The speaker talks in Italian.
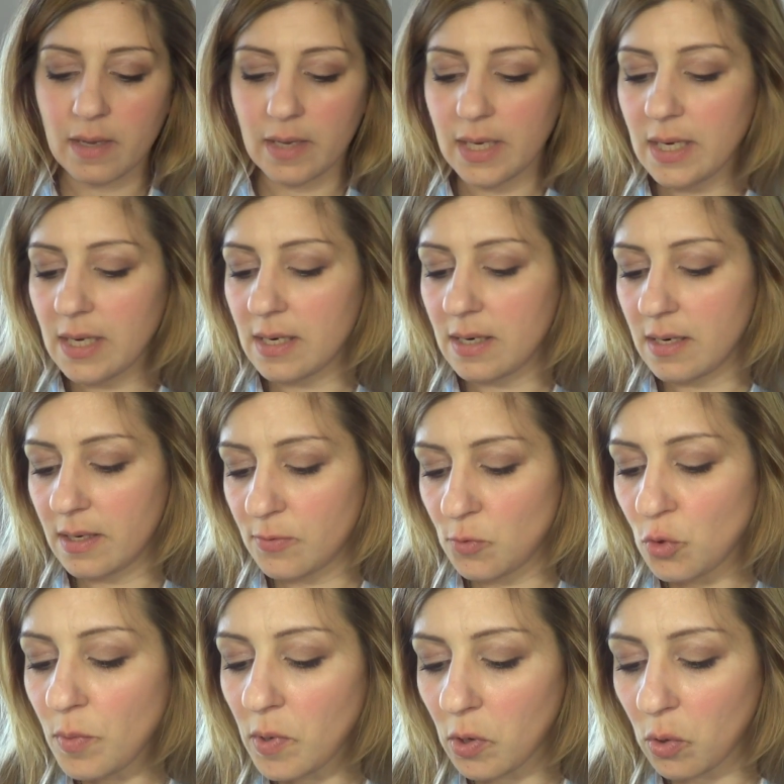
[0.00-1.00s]
il
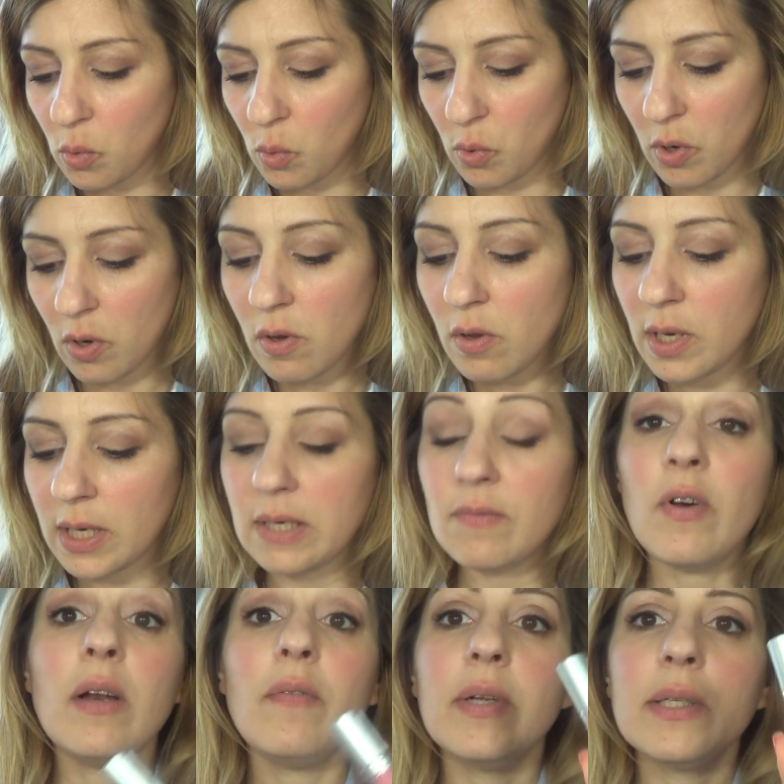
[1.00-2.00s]
numero 1, il
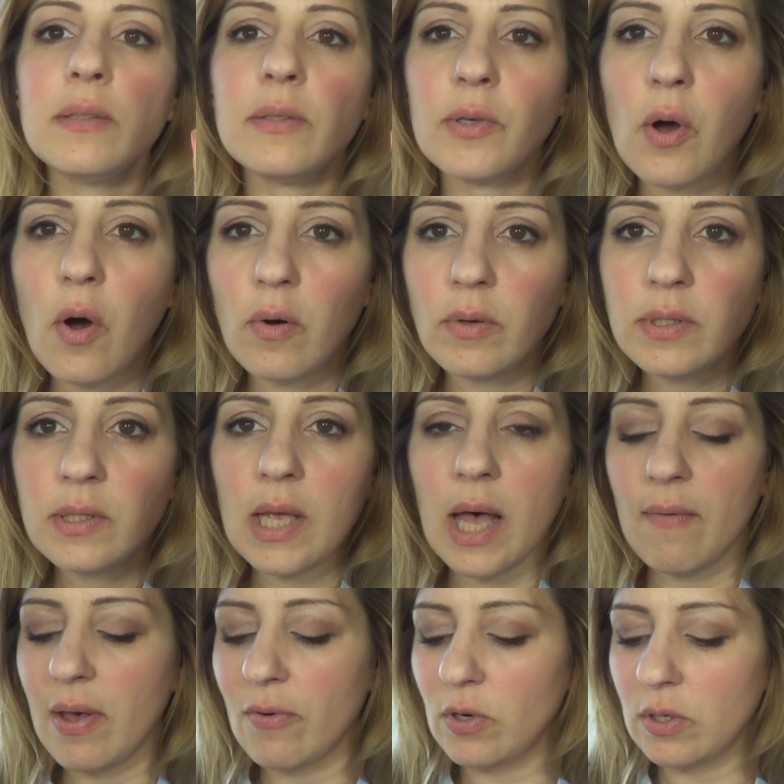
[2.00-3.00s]
Velvet Rose,
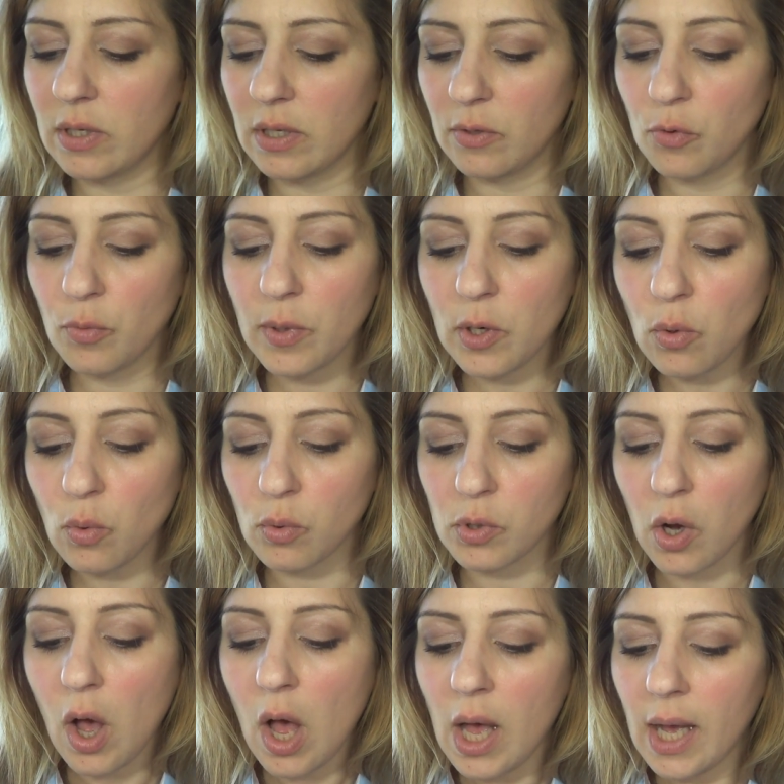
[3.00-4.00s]
avevo il numero
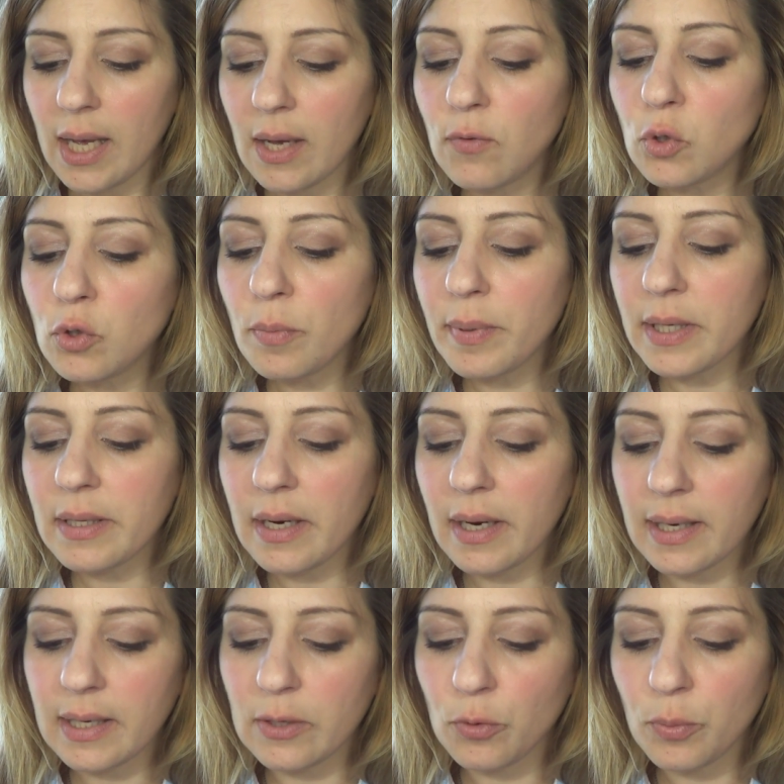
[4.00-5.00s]
1 e ho voluto prendere
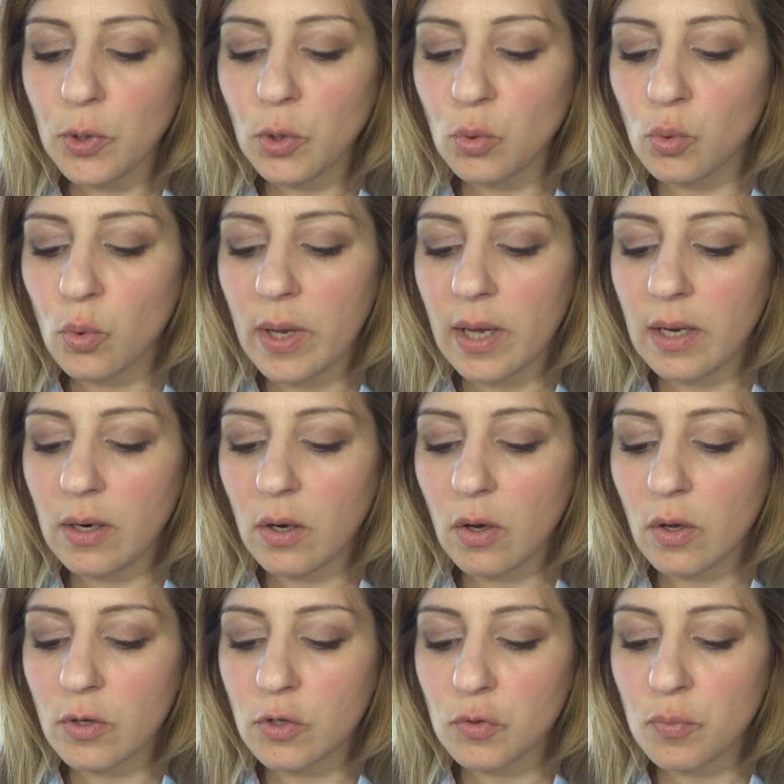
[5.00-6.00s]
anche il numero 2,
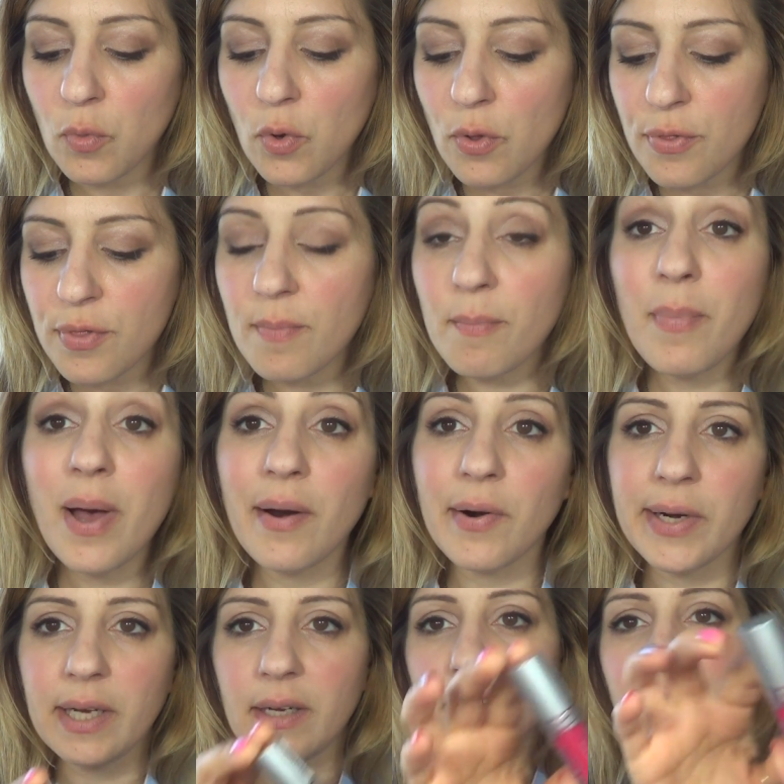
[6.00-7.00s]
lo Smooth
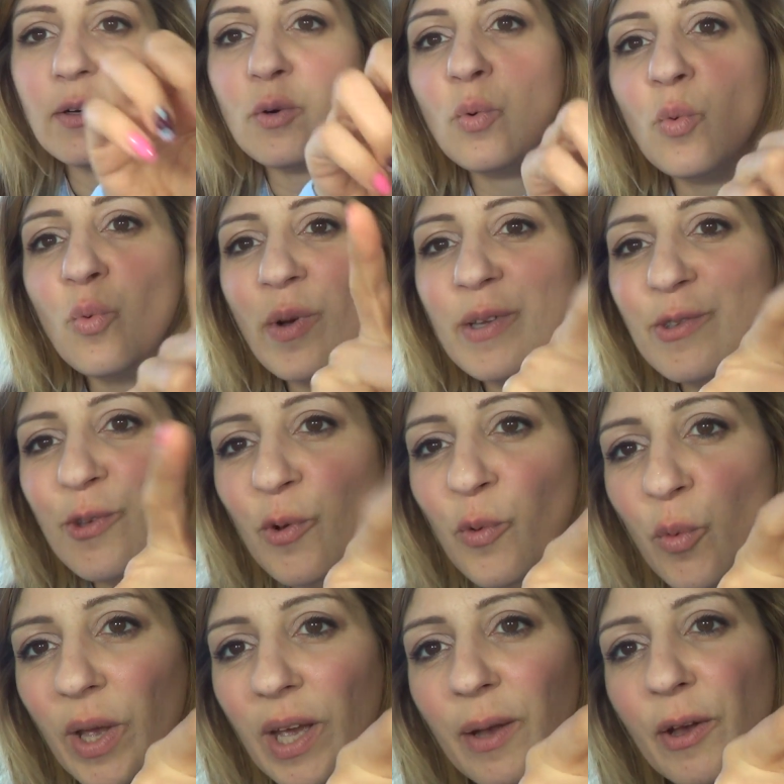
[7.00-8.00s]
Berry questo
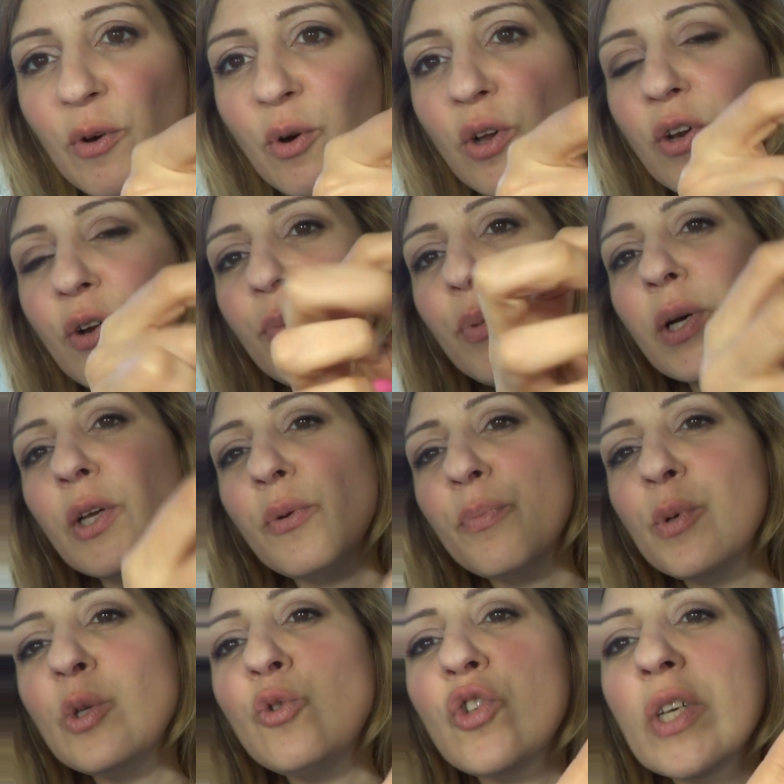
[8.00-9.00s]
qui che è un colore un pochino
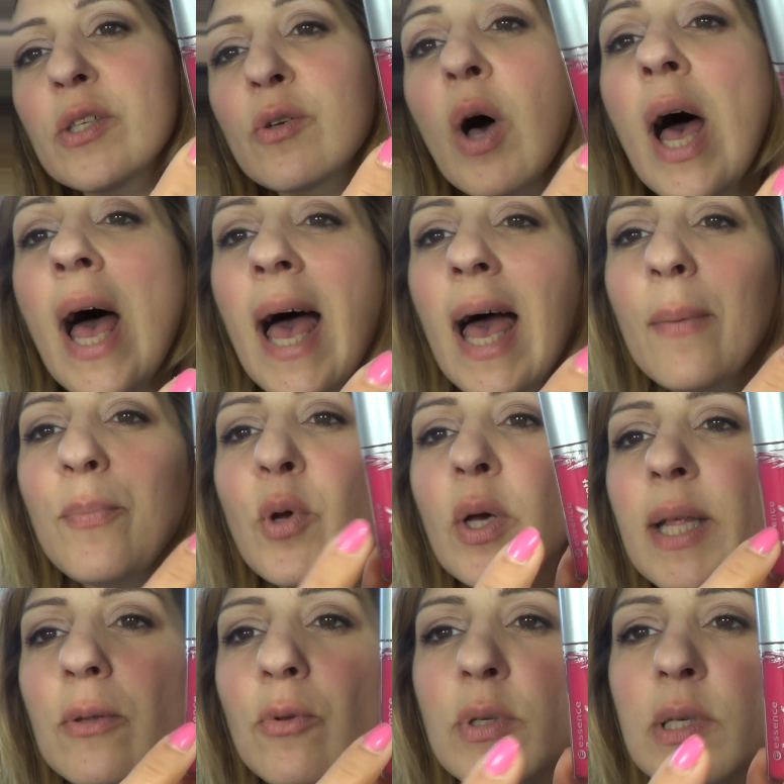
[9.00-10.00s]
più acceso è più
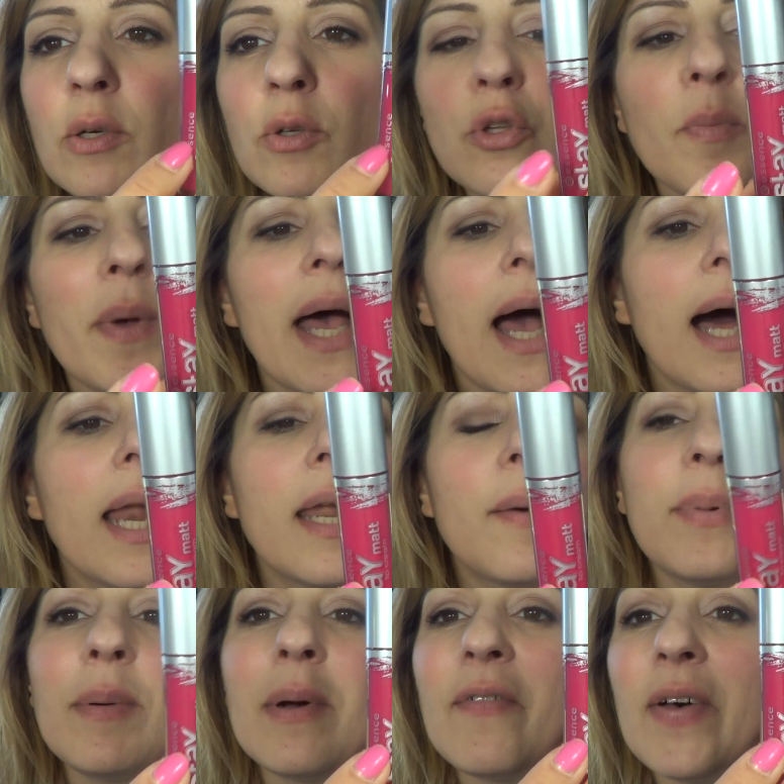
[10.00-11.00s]
adatto secondo me alla
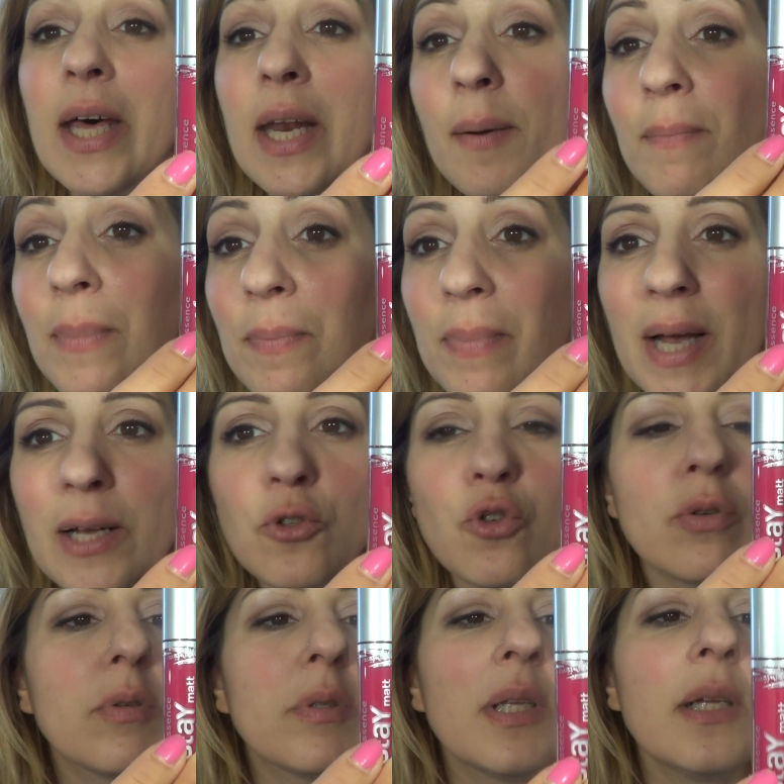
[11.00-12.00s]
primavera mi
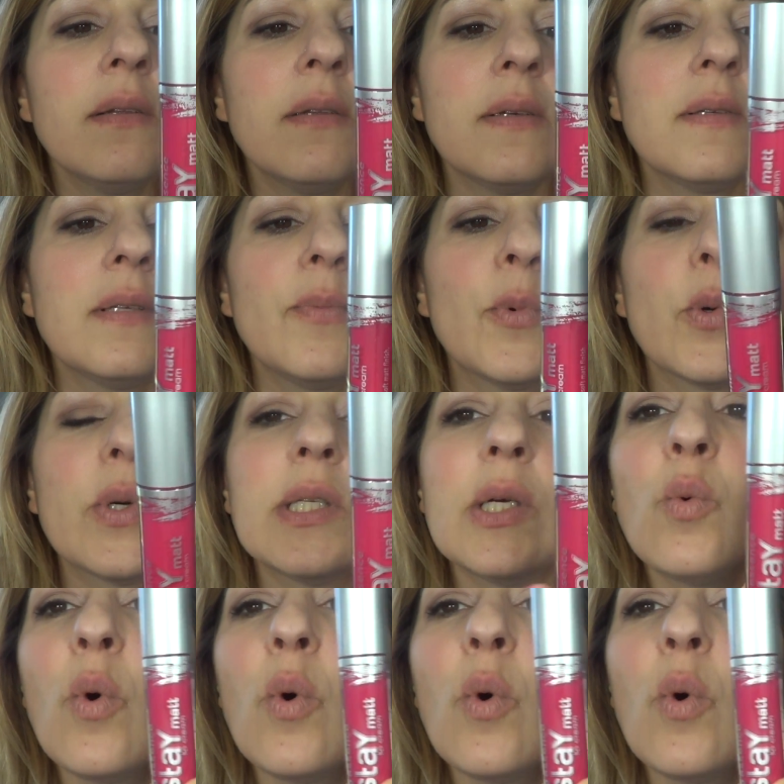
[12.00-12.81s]
piacciono tantissimo questi